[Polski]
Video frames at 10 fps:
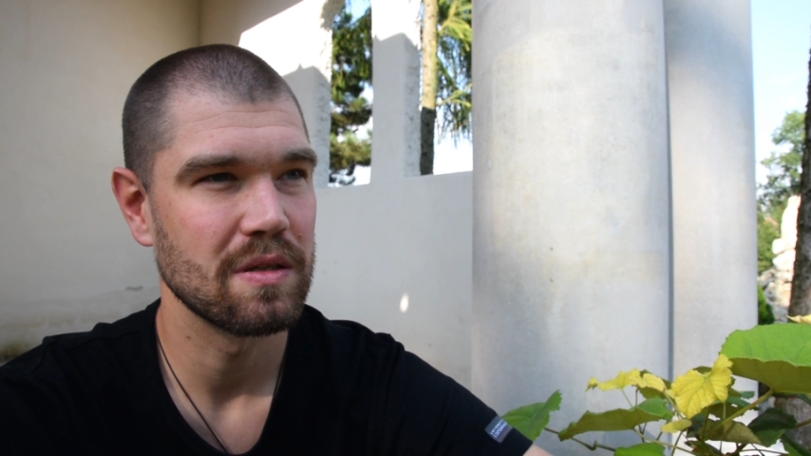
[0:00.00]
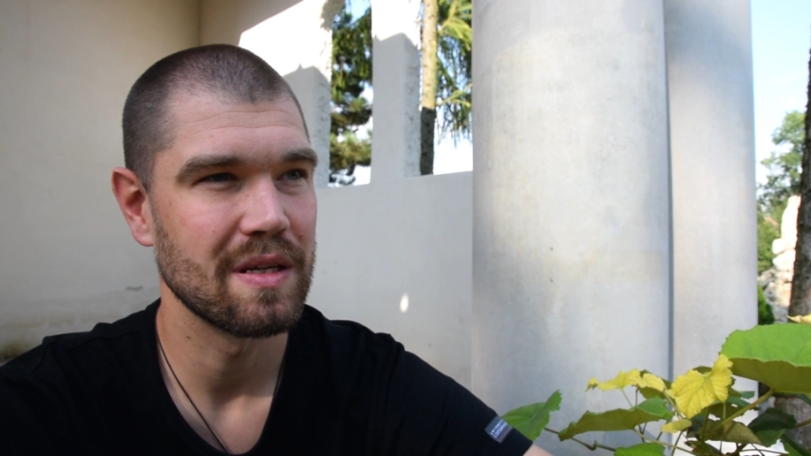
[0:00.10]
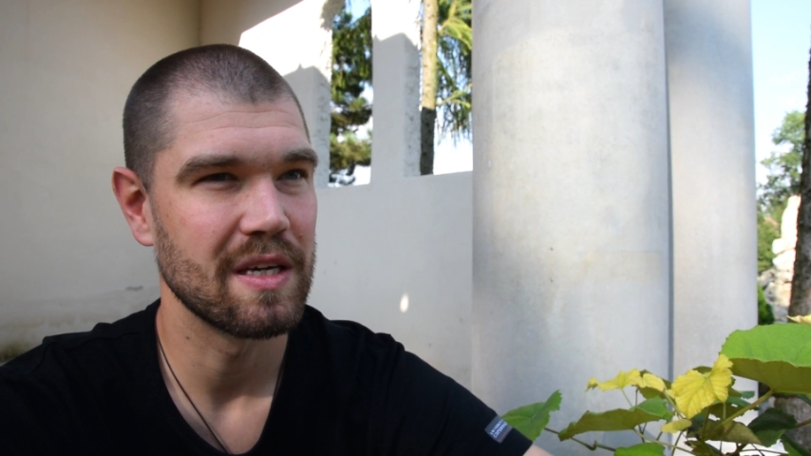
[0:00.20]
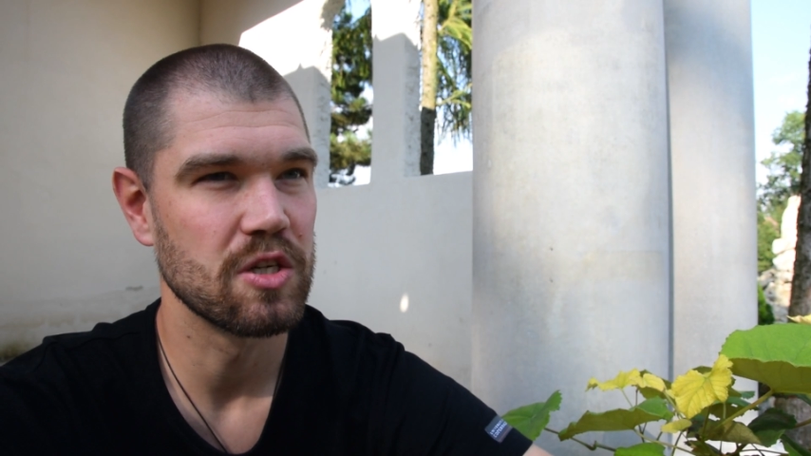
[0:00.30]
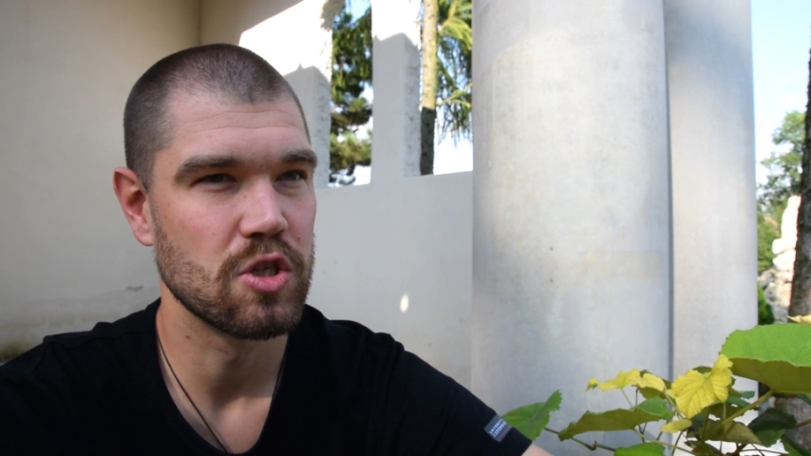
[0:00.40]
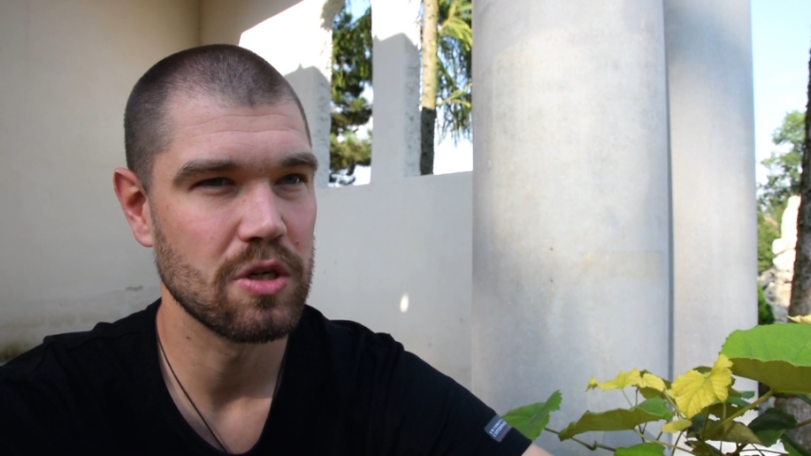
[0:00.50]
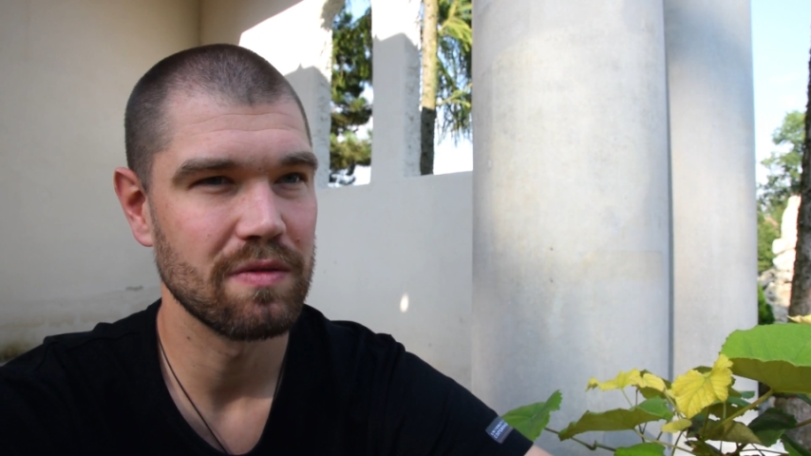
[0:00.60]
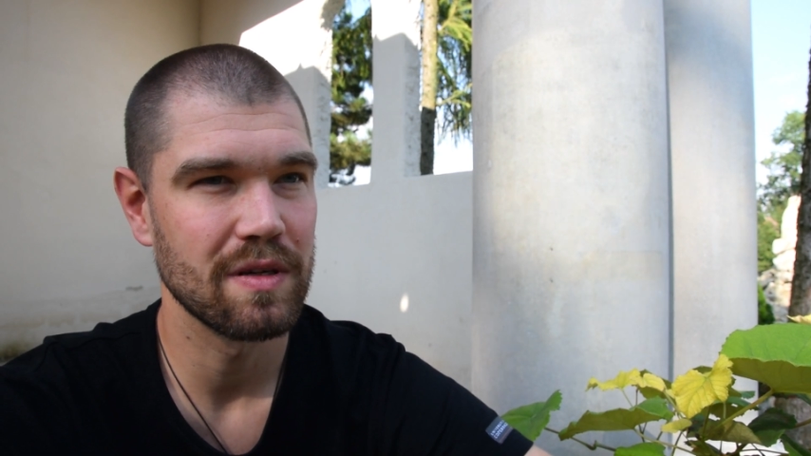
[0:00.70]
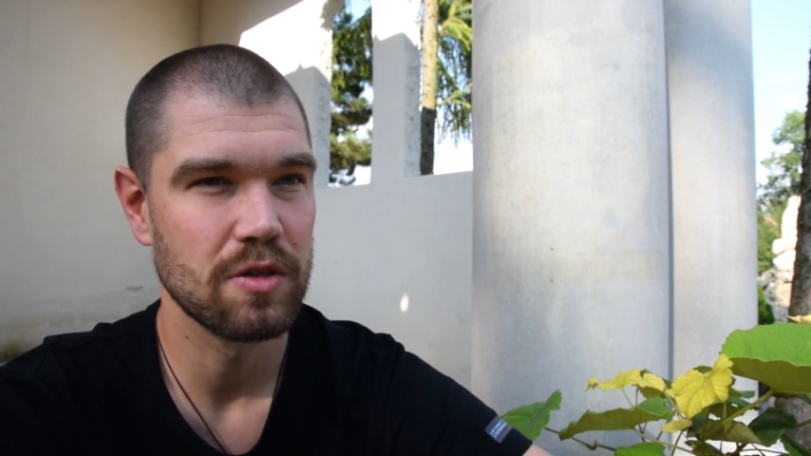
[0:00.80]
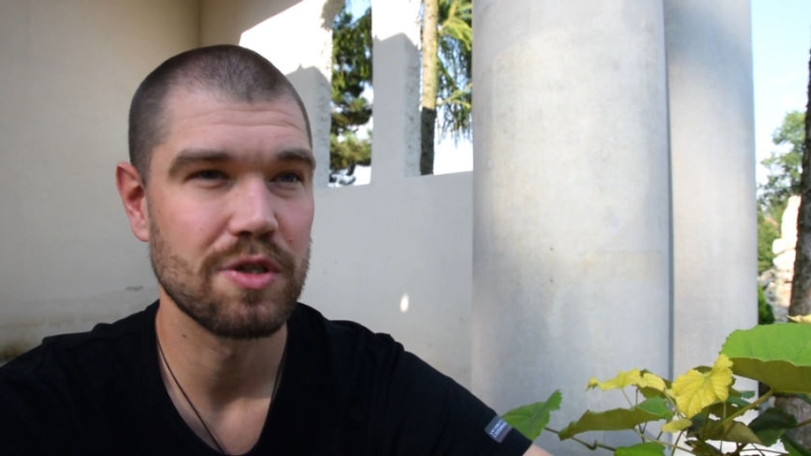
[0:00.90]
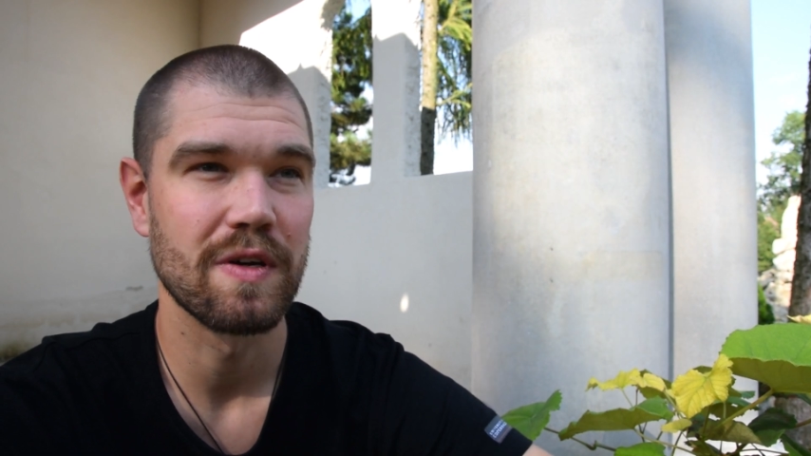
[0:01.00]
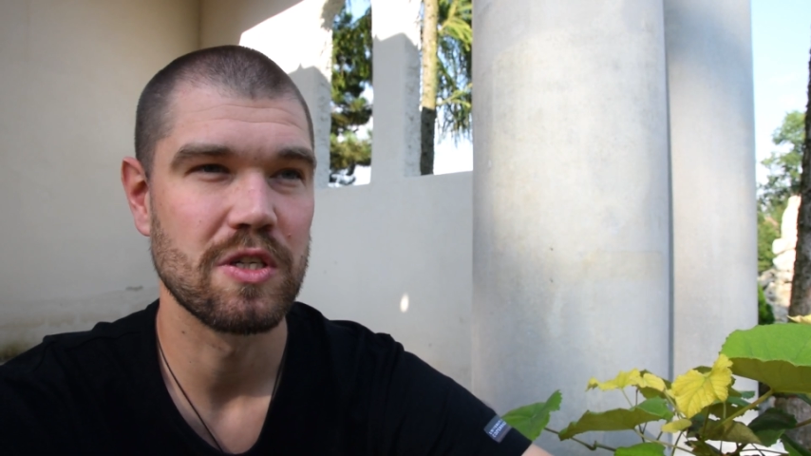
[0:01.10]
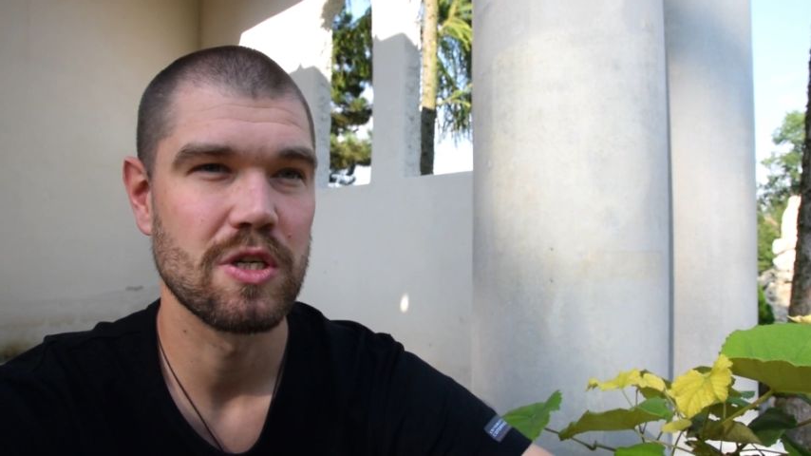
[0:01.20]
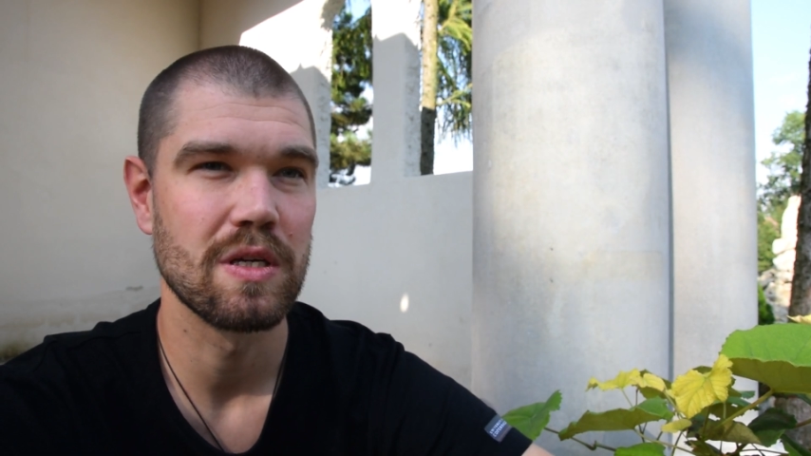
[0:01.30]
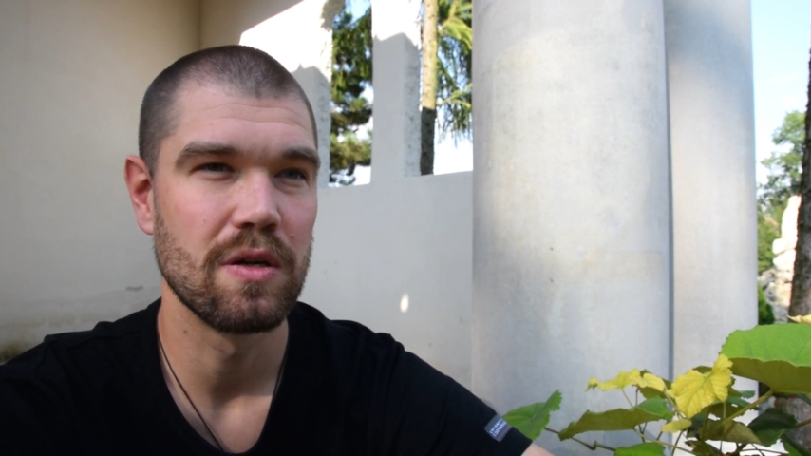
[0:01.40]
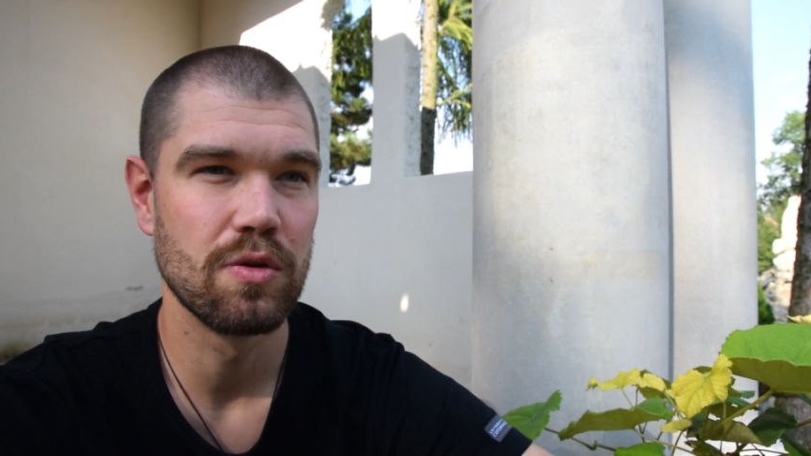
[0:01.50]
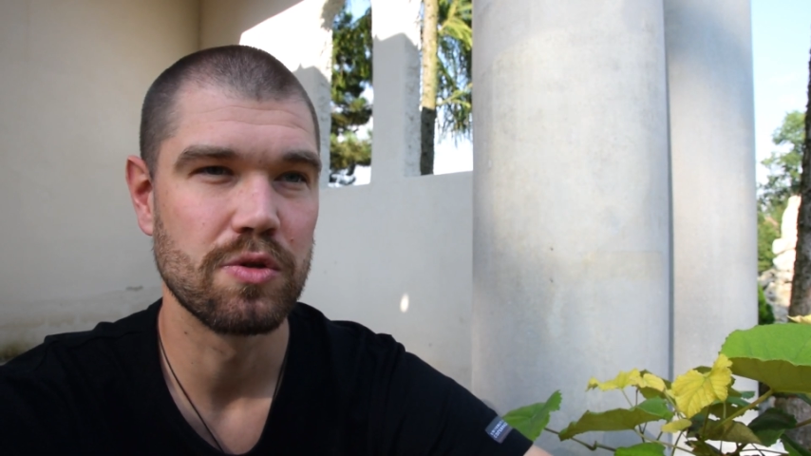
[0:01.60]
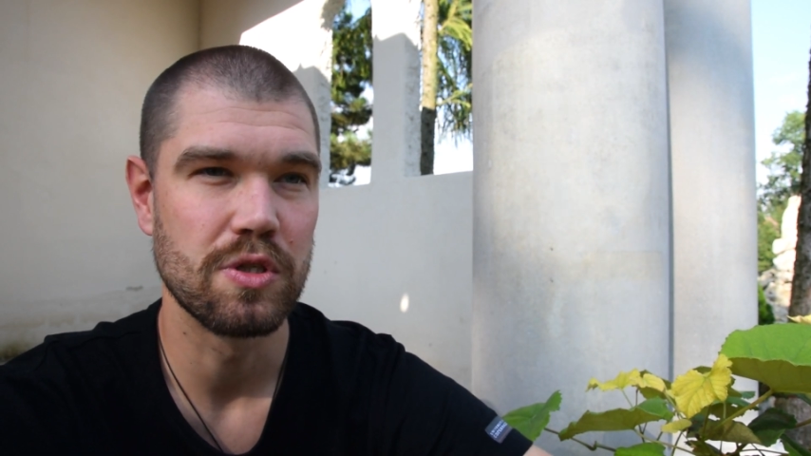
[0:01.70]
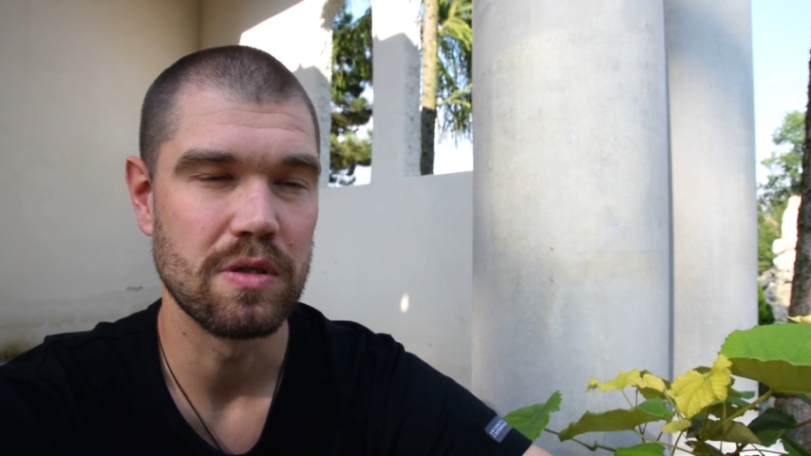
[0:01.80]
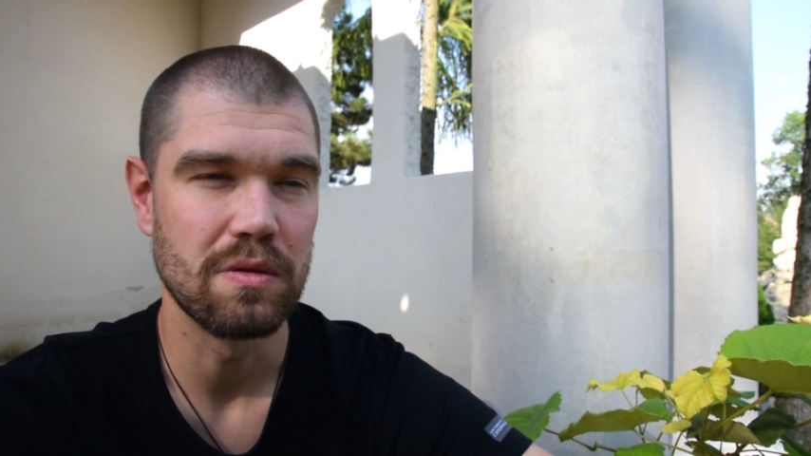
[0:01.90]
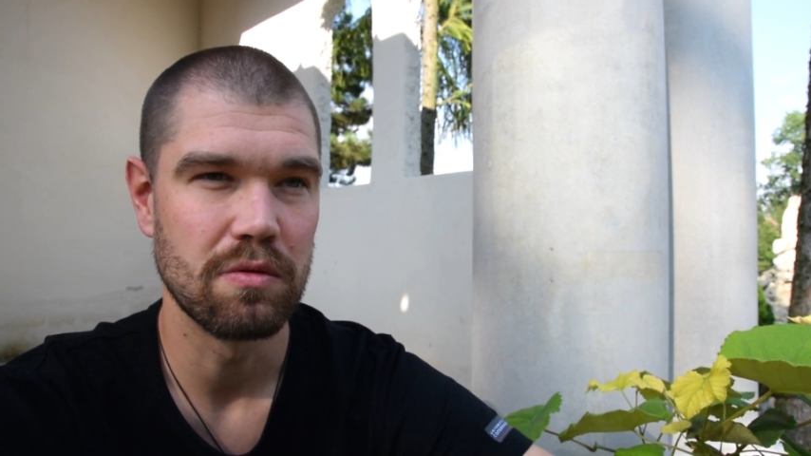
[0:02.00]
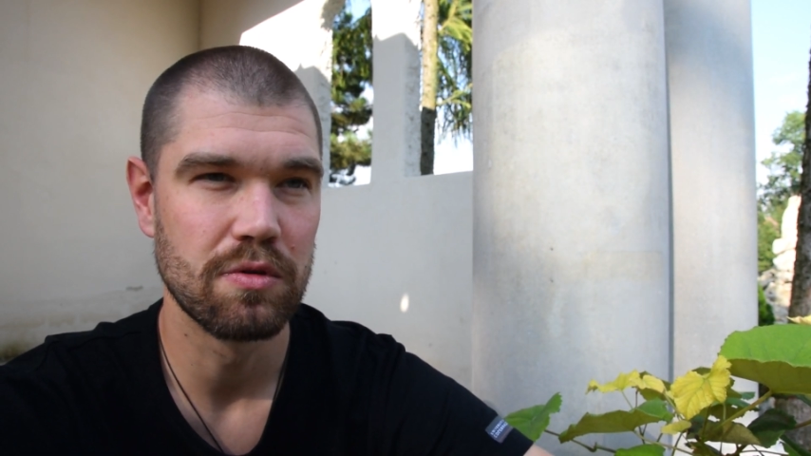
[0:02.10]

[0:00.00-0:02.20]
takie żywe doświadczenie ludzi,